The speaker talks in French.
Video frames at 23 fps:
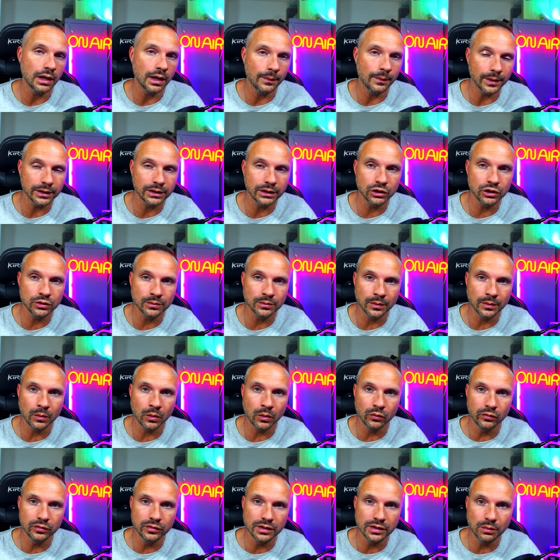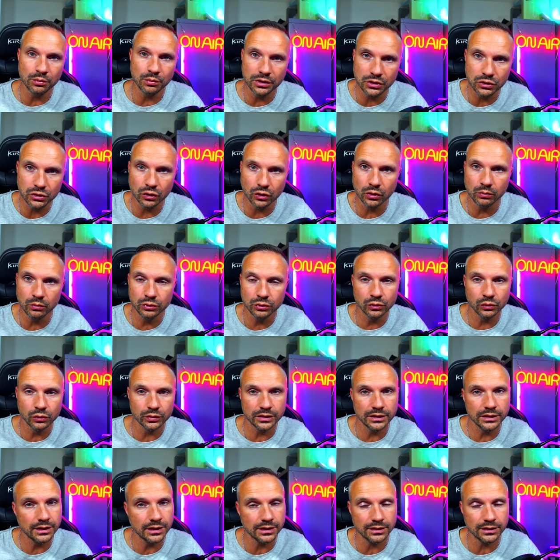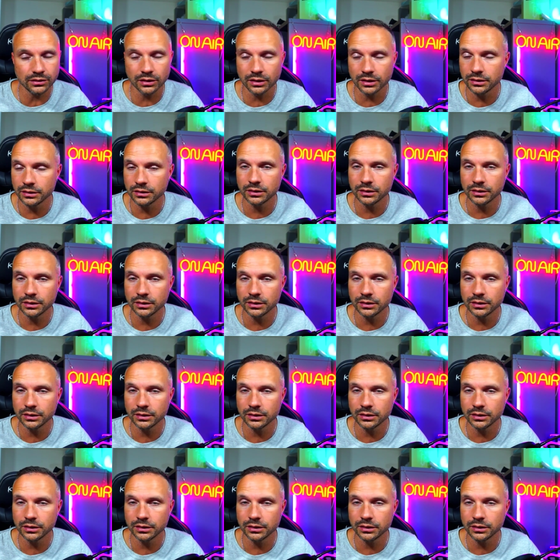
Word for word: partir du moment où vous appuyez sur le bouton si ça sonne,